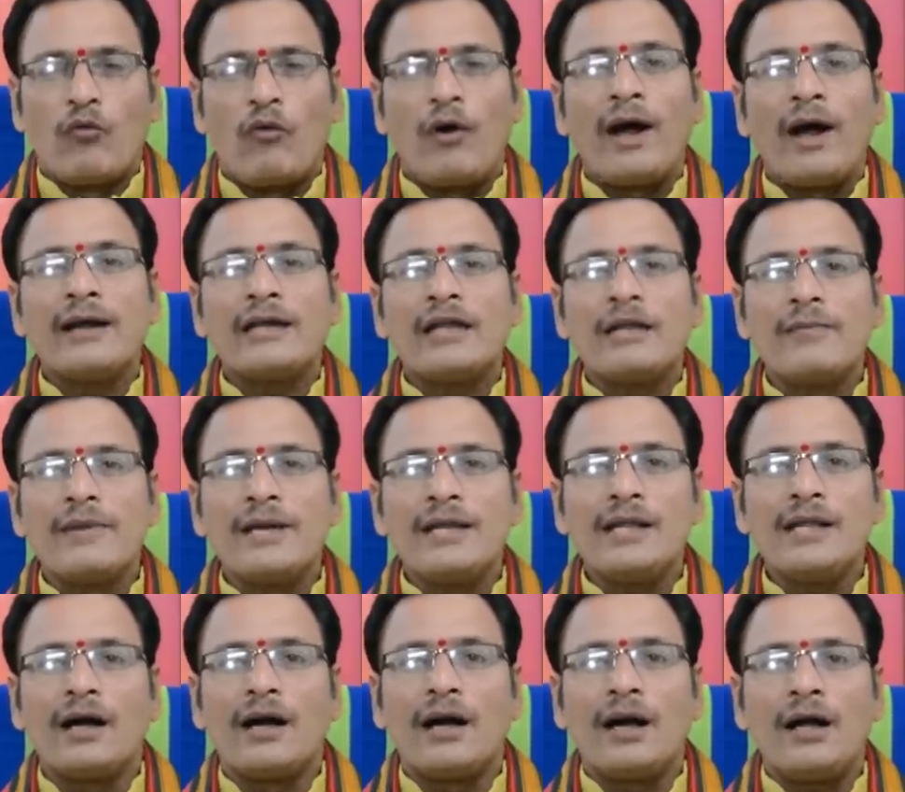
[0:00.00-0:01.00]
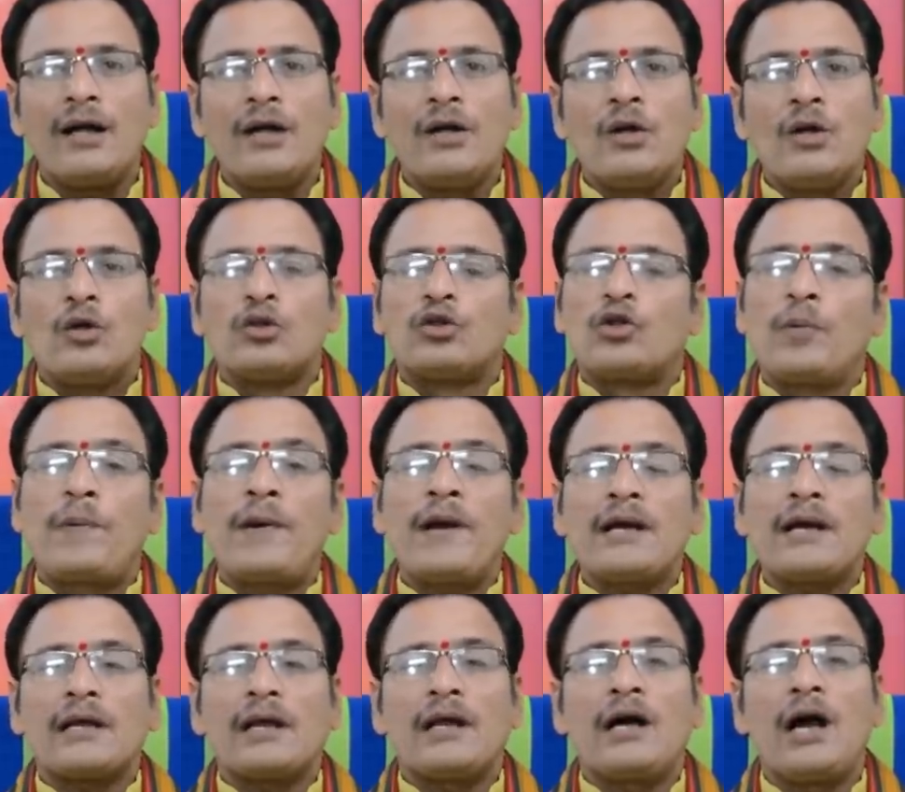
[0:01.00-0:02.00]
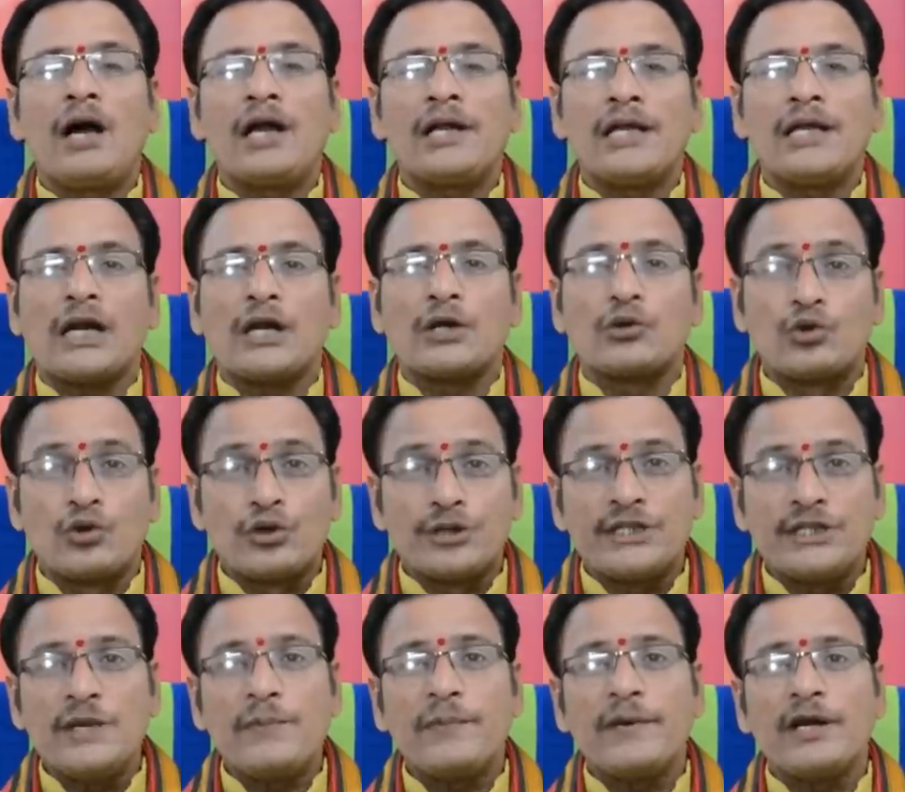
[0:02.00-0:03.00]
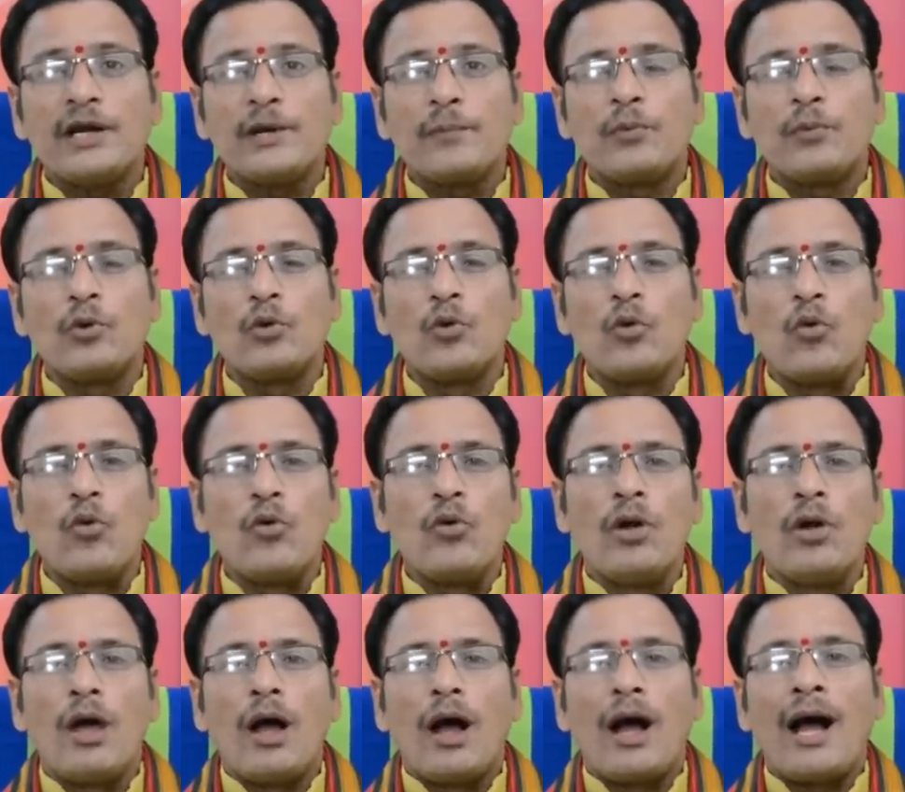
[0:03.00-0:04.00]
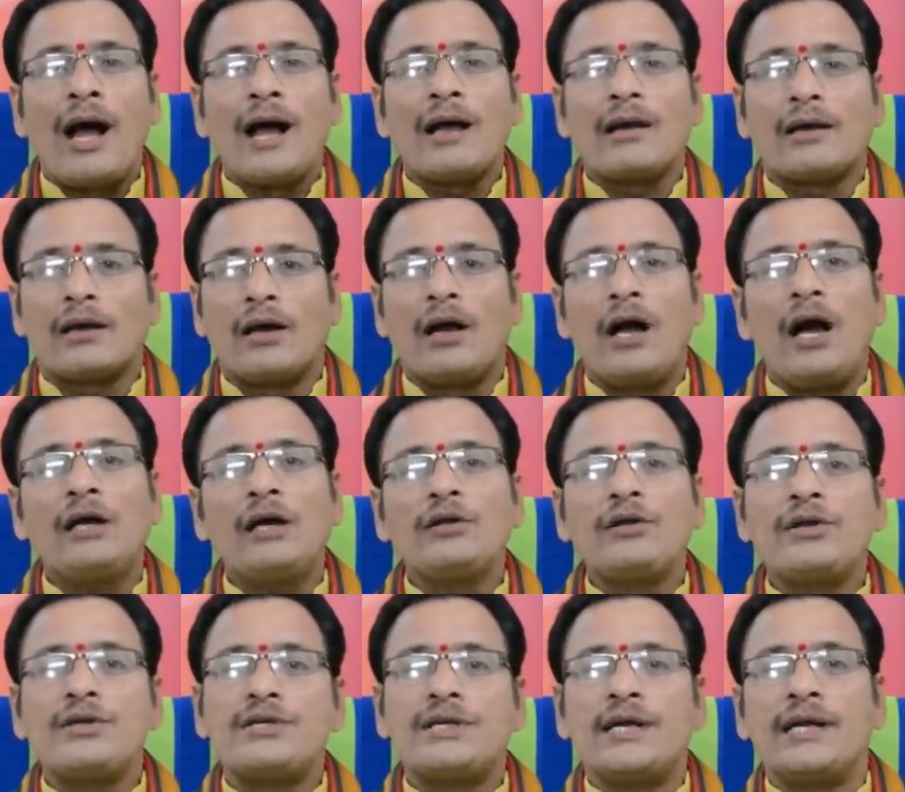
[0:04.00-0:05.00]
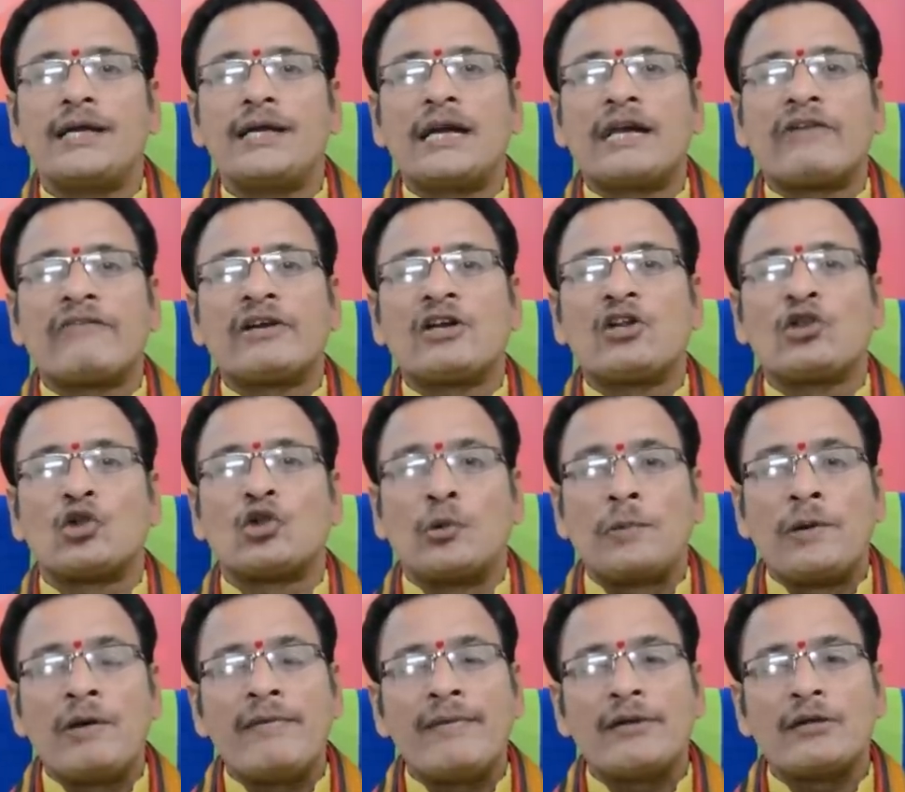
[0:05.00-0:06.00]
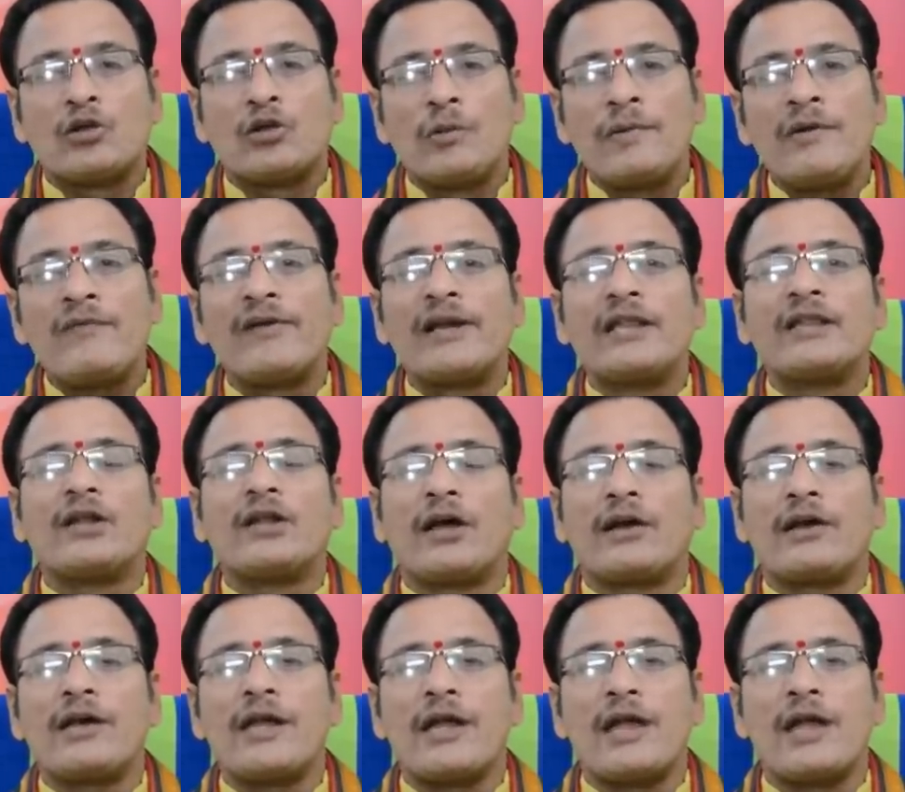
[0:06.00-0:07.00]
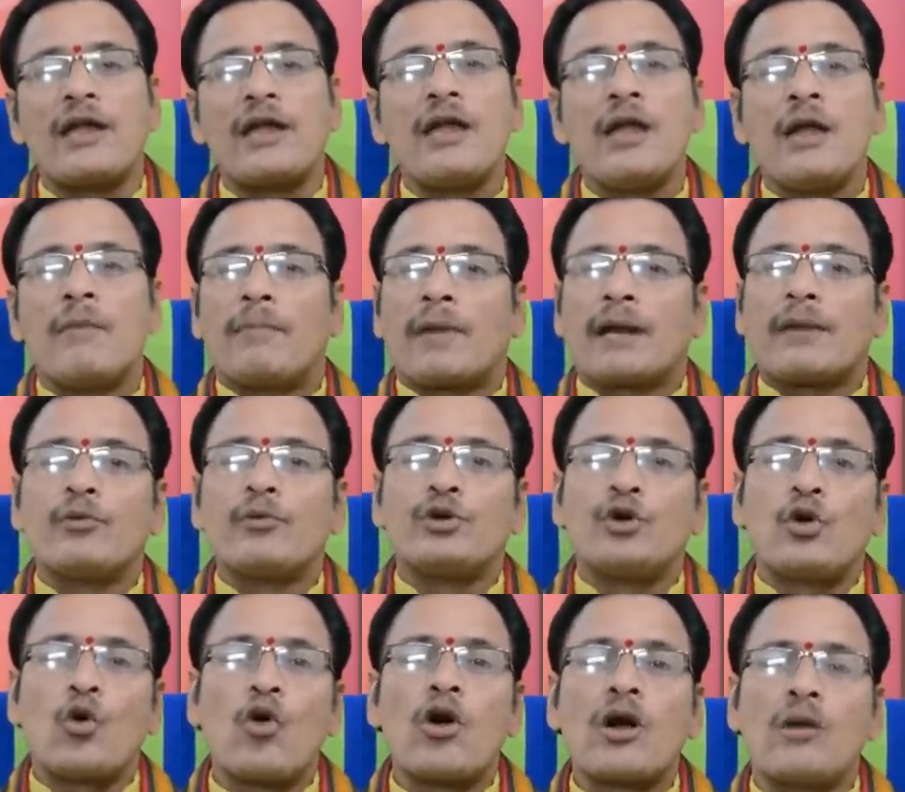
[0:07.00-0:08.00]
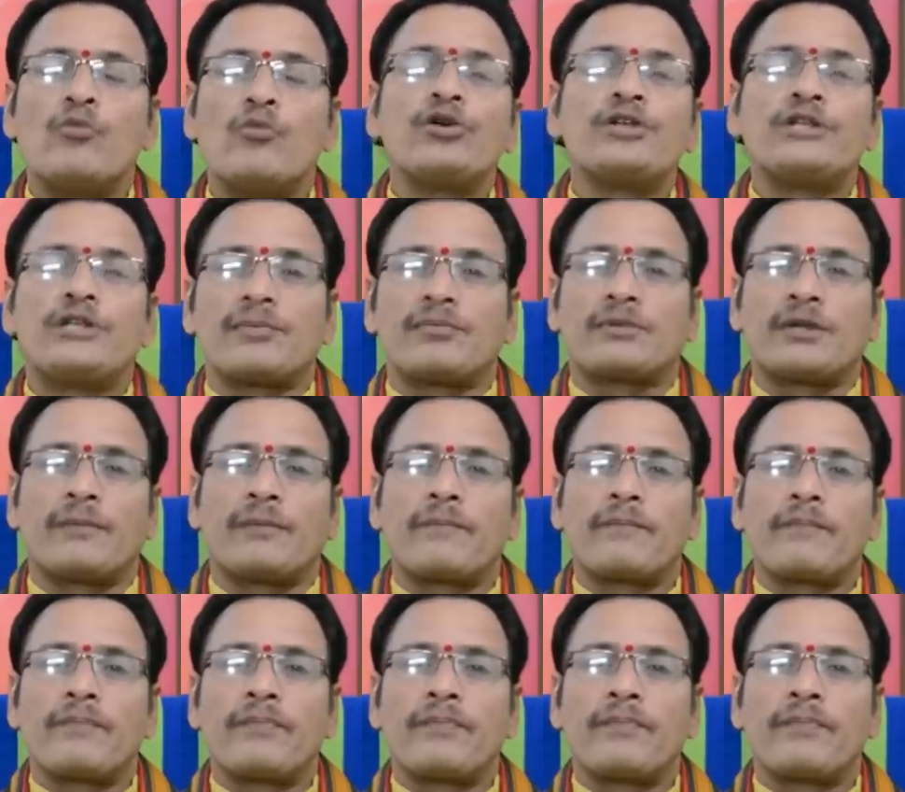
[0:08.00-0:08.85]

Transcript: వాటి మీద శుభగ్రహాల యొక్క దృష్టి పడినప్పుడు ఆ గ్రహాలు ఇచ్చేటటువంటి శుభ శుభ ఫలితాన్ని మనము యోగము అని చెప్తాం